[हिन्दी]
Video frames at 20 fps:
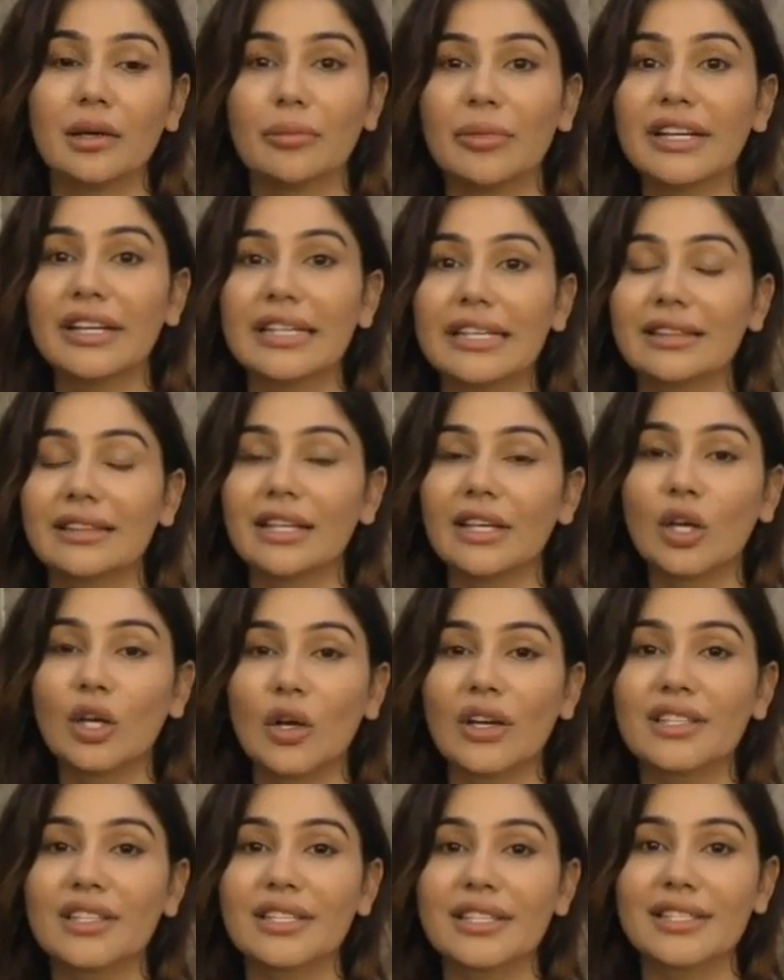बट इतना
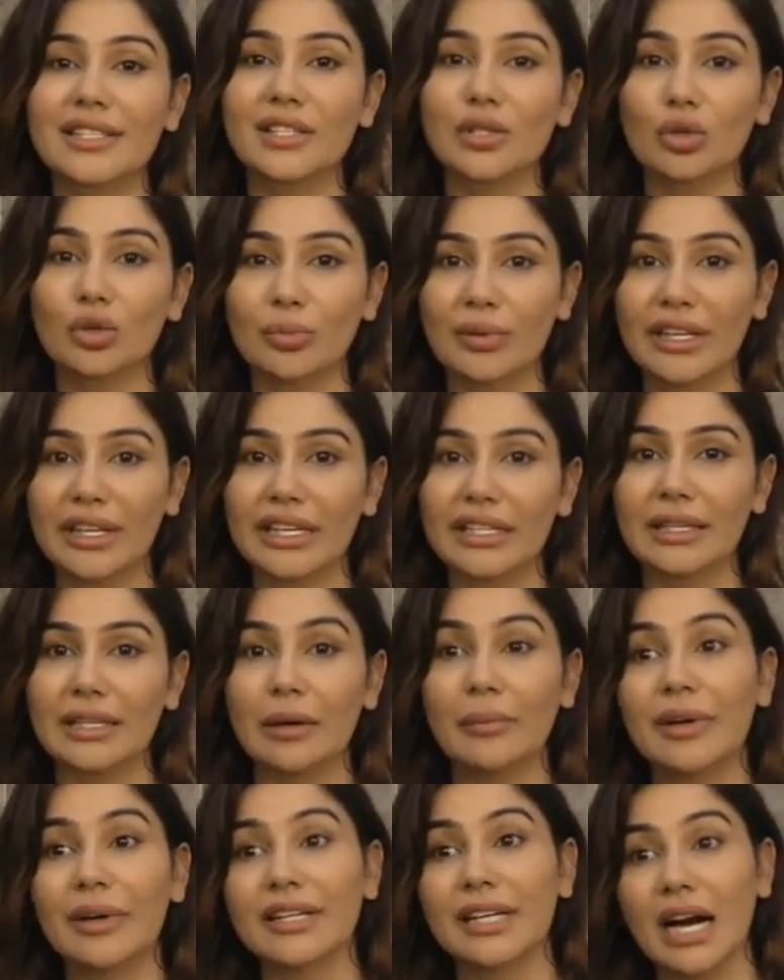नॉलेज किसी को भी नहीं
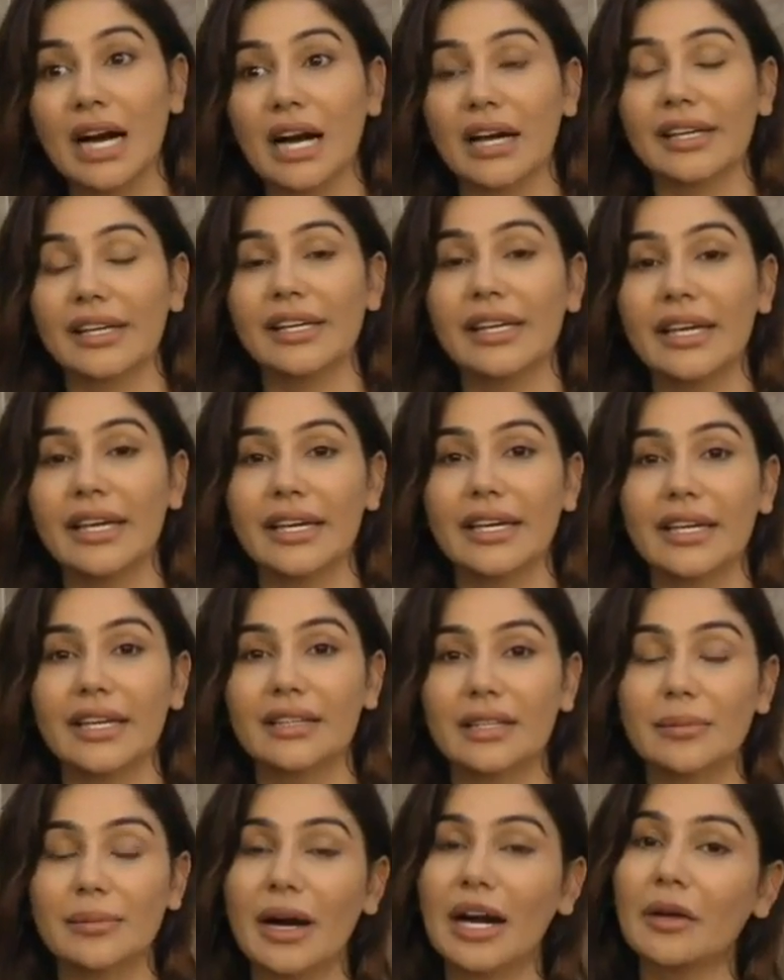था बट हाँ ये
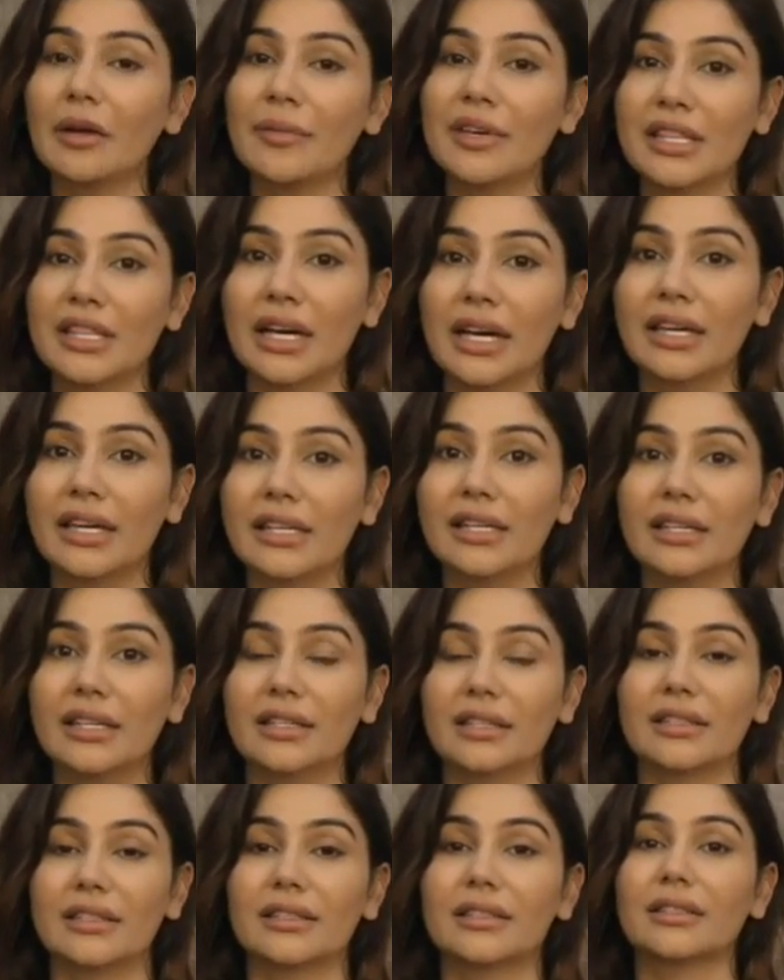एक दिमाग में था कि
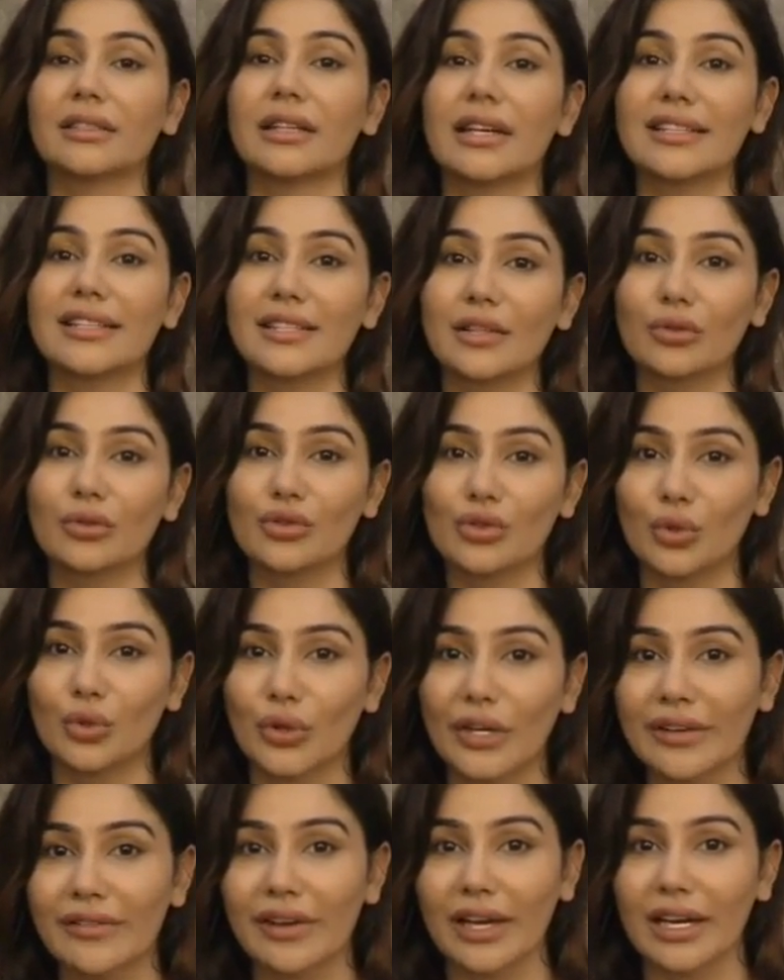आ, ऐसा कुछ
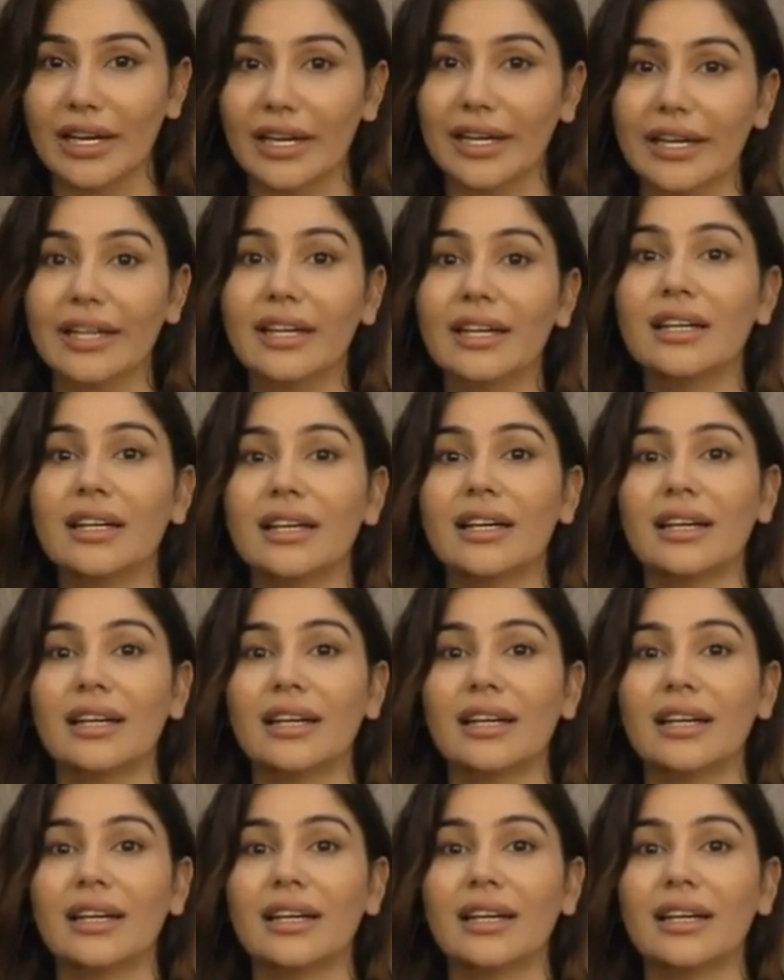होने वाला है